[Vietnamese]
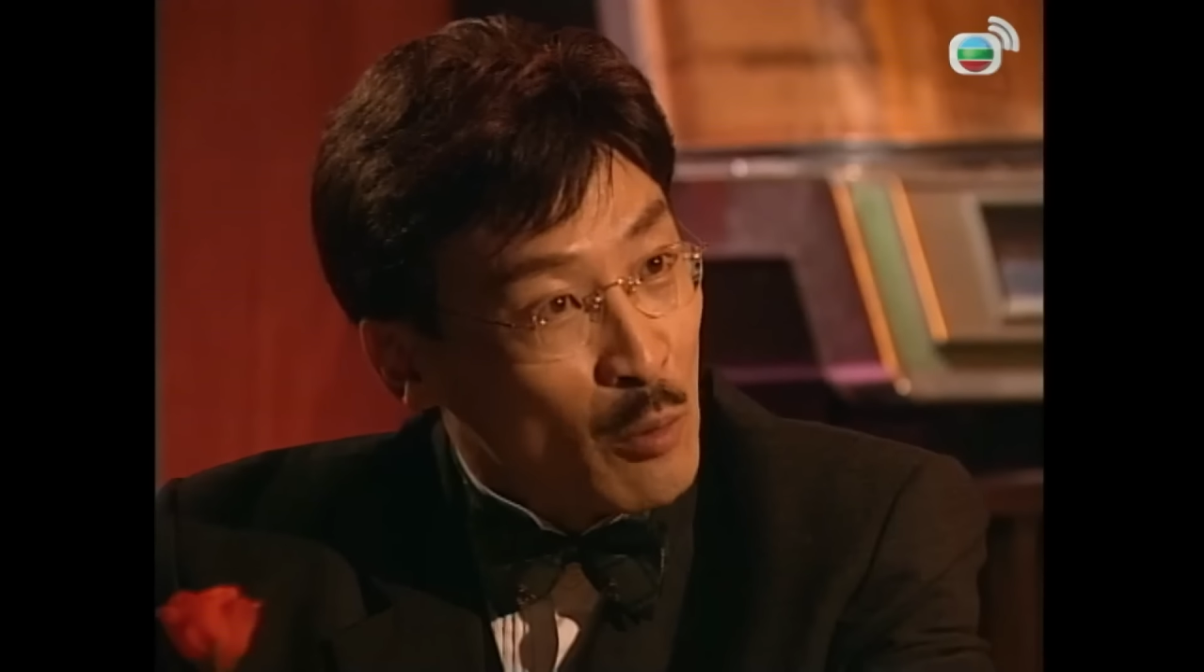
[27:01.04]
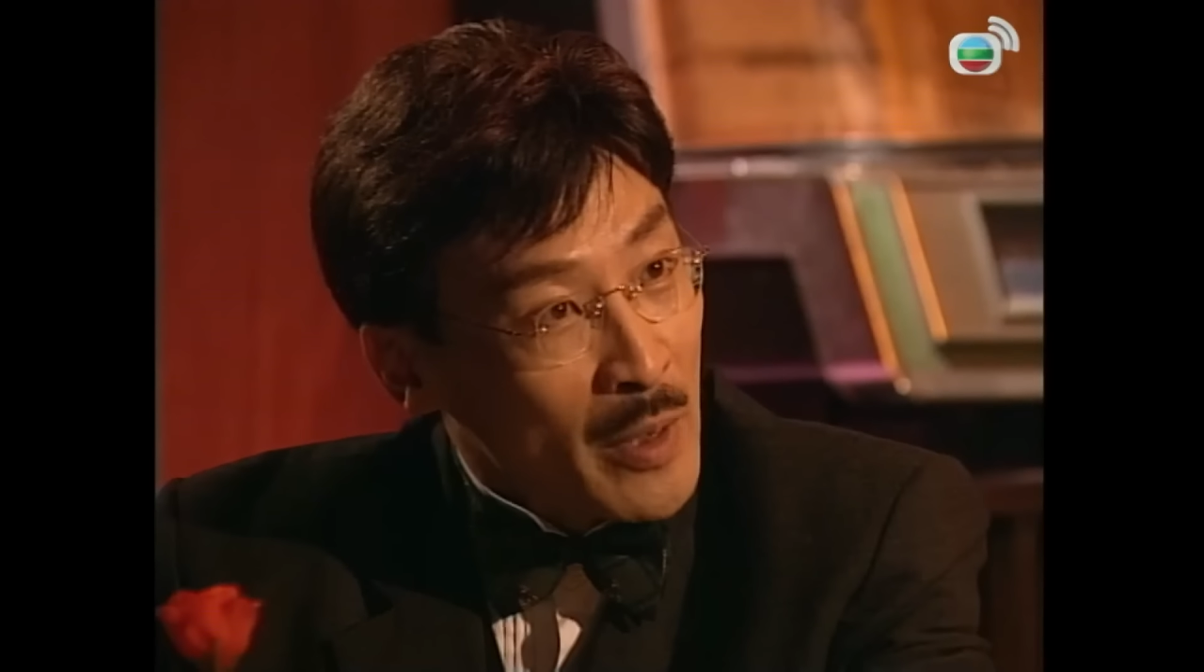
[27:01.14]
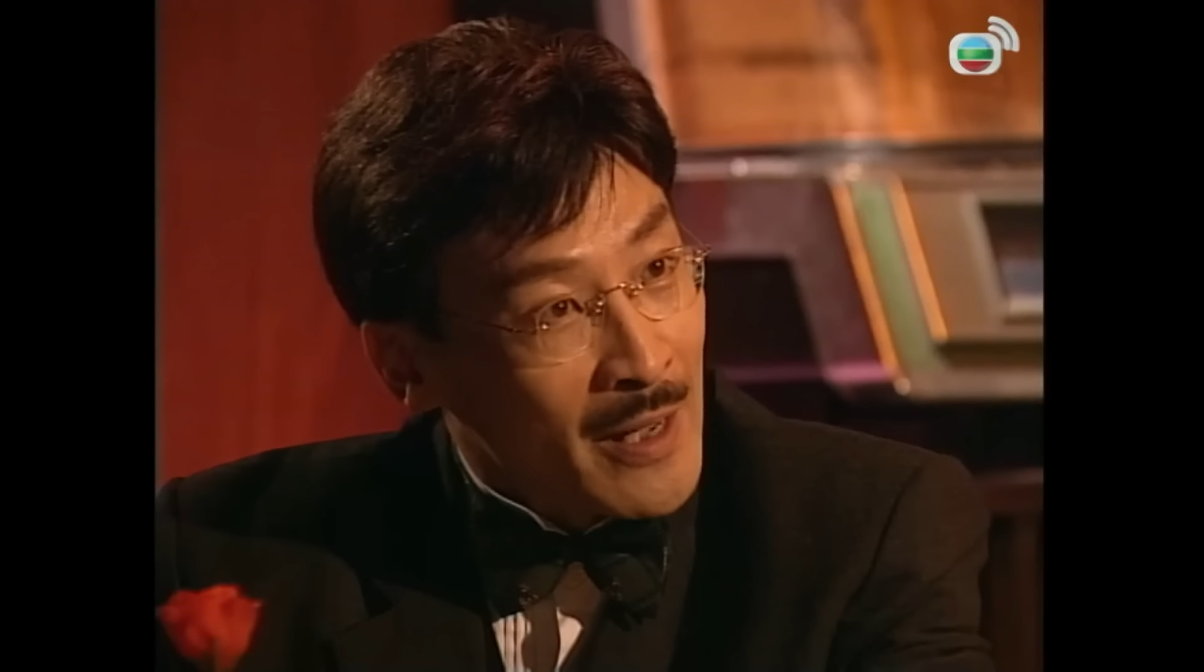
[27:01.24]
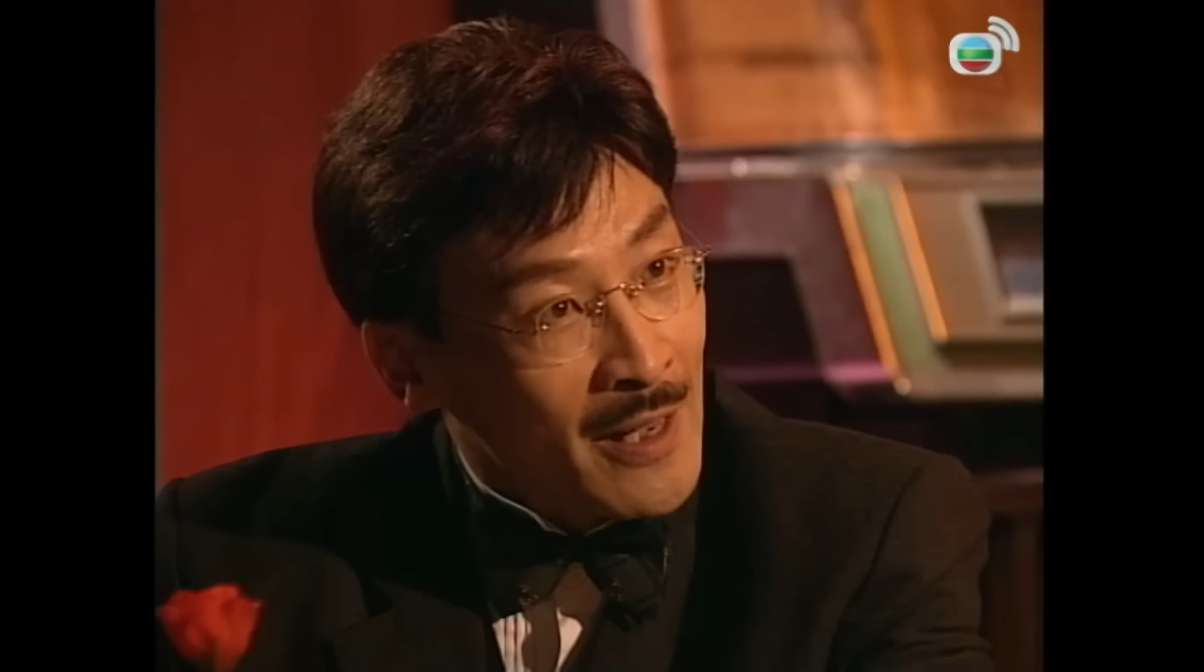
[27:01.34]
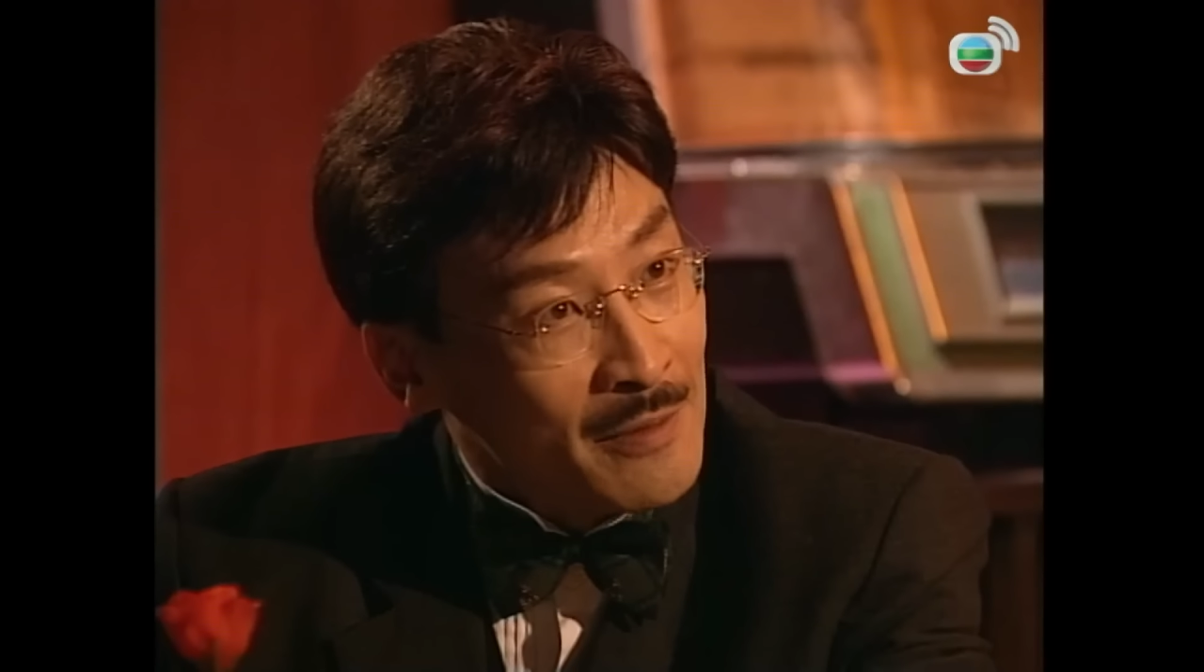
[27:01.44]
Thì
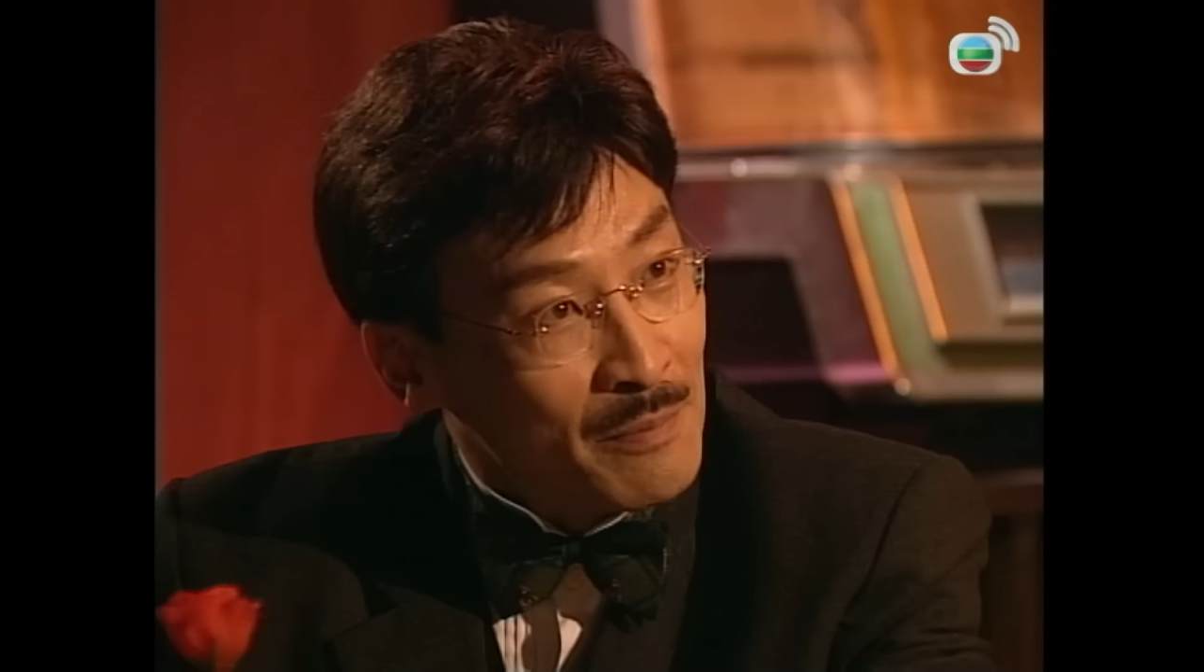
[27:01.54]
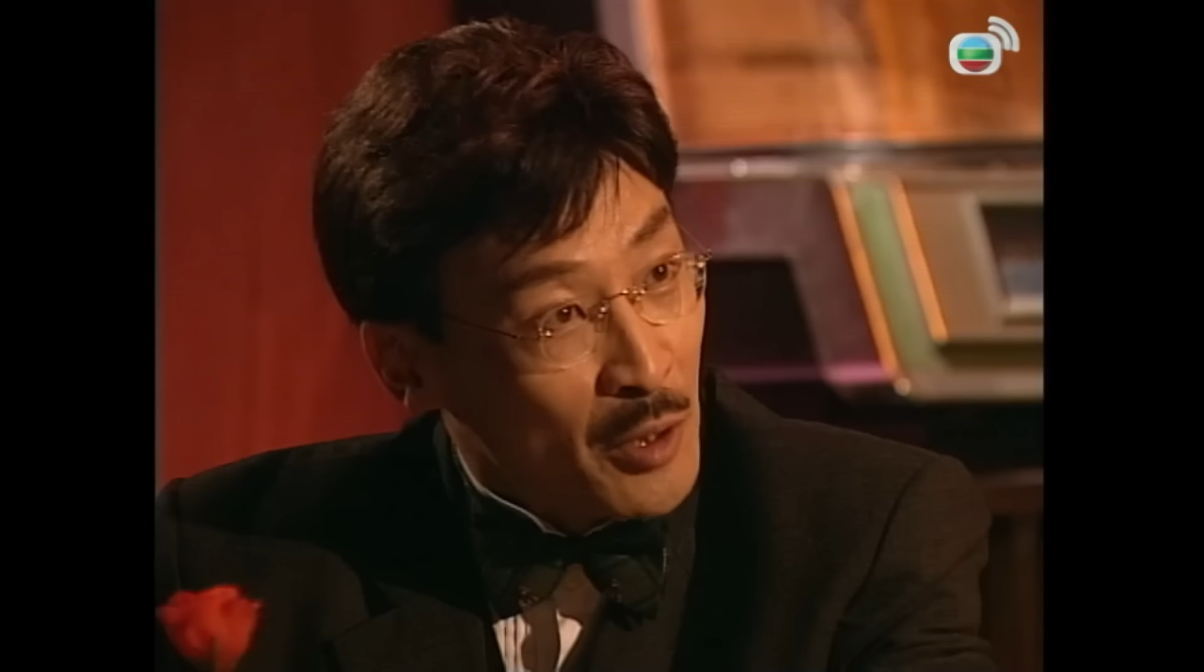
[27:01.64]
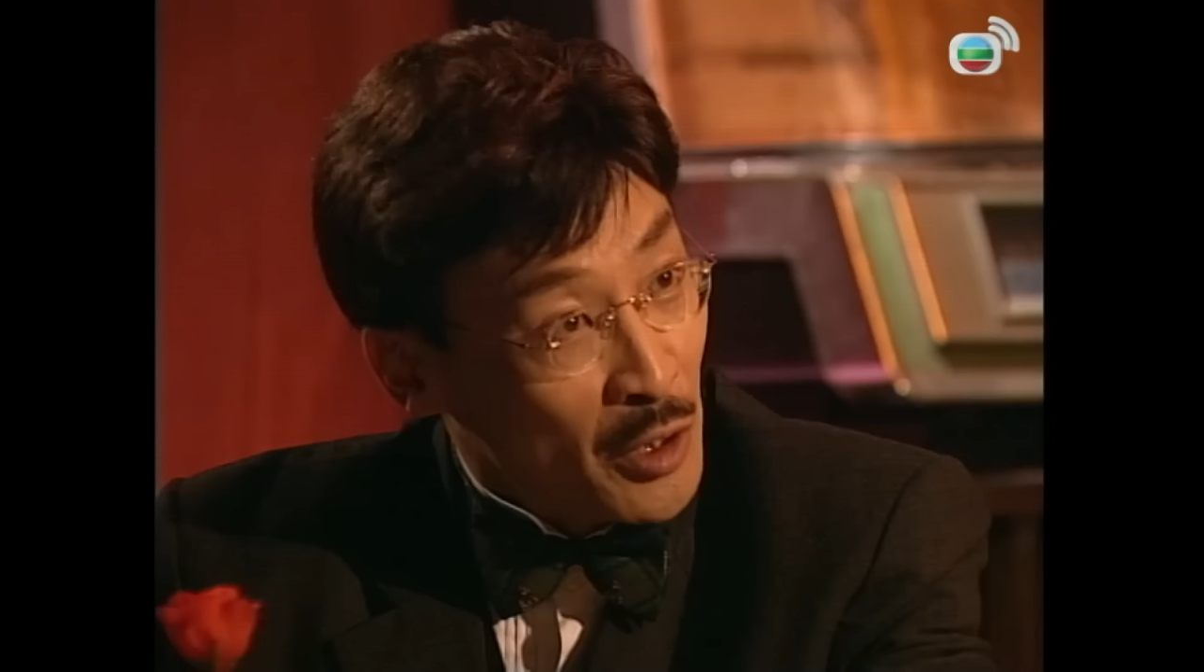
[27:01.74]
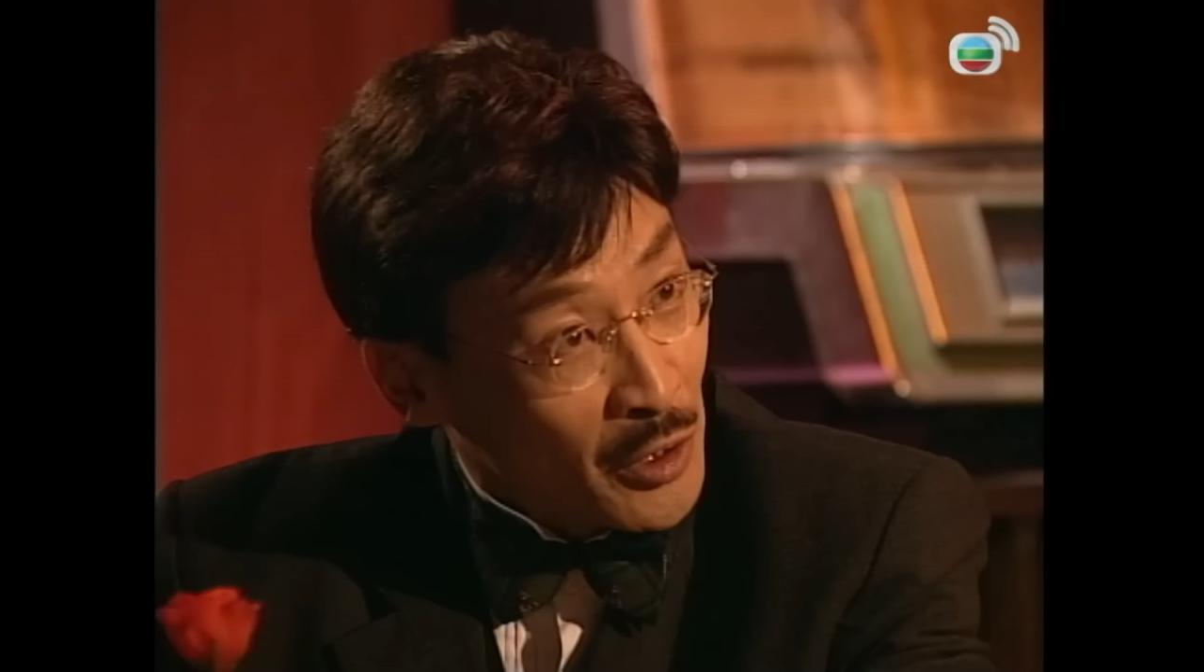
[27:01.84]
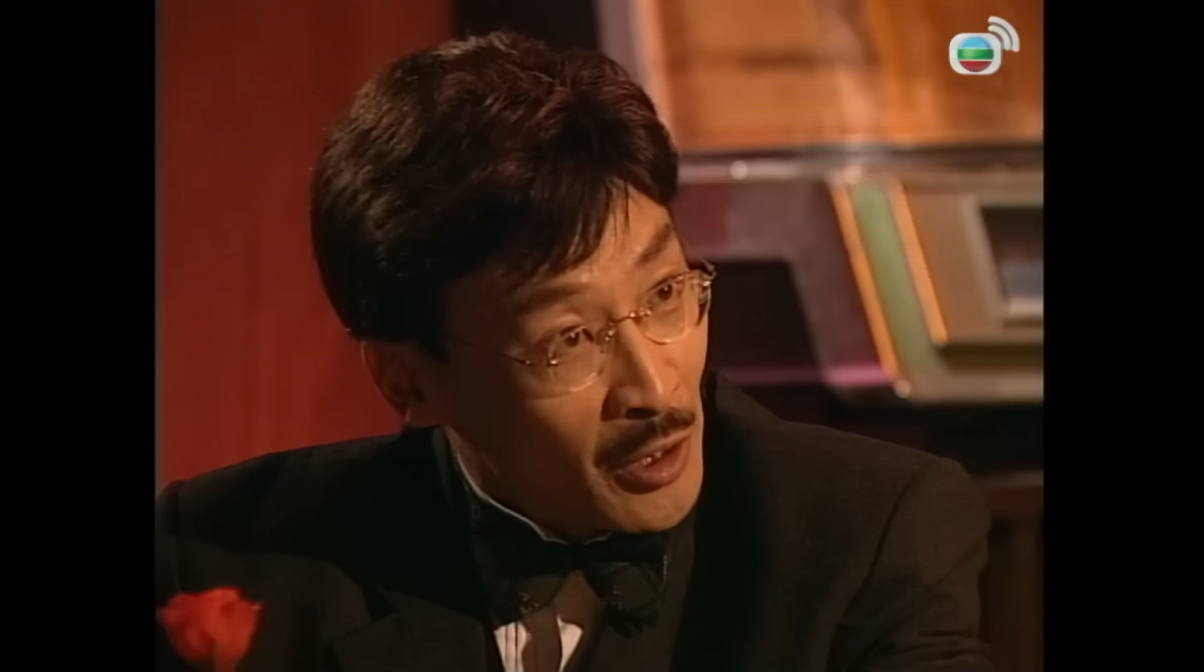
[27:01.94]
cuối tuần này
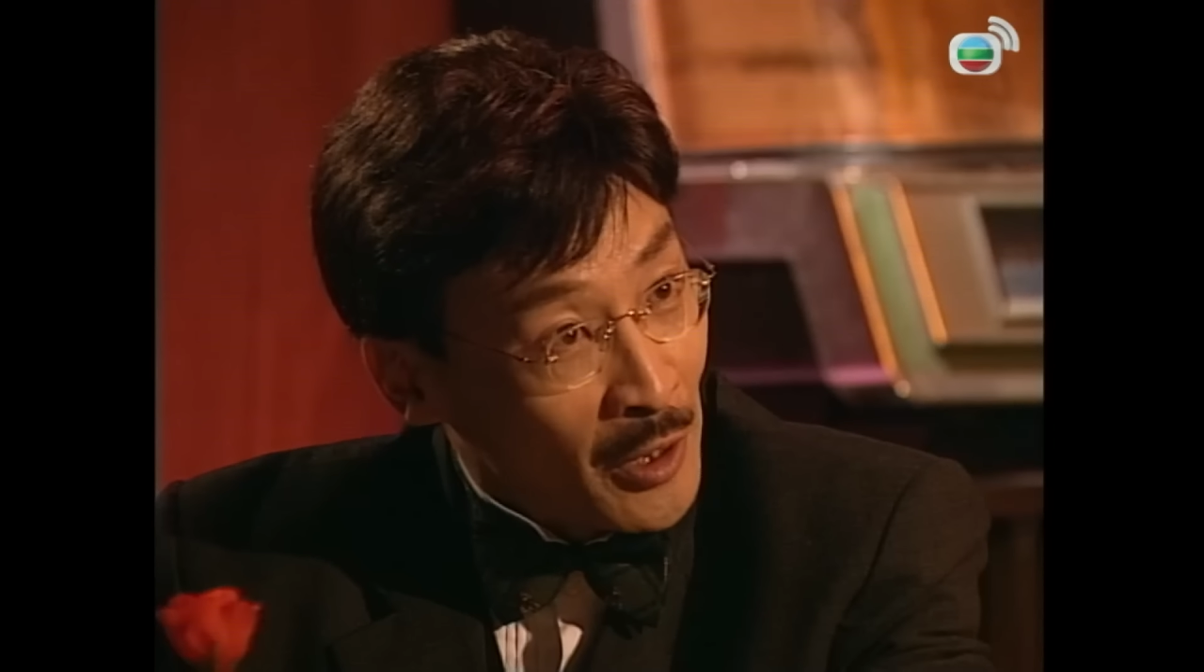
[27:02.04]
ra khơi với